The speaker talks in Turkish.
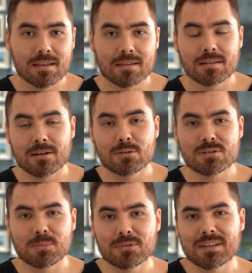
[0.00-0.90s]
Ee, daha
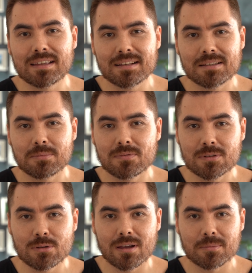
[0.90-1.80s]
önce bununla ilgili de bir
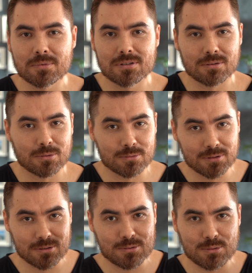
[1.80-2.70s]
video yapmıştık. Onu
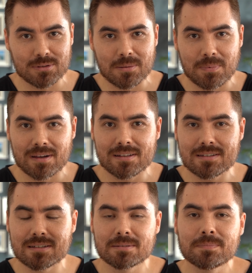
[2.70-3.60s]
da şurada
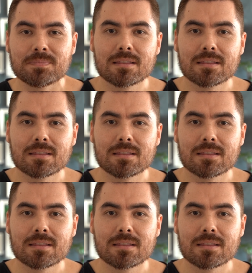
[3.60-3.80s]
paylaşırım.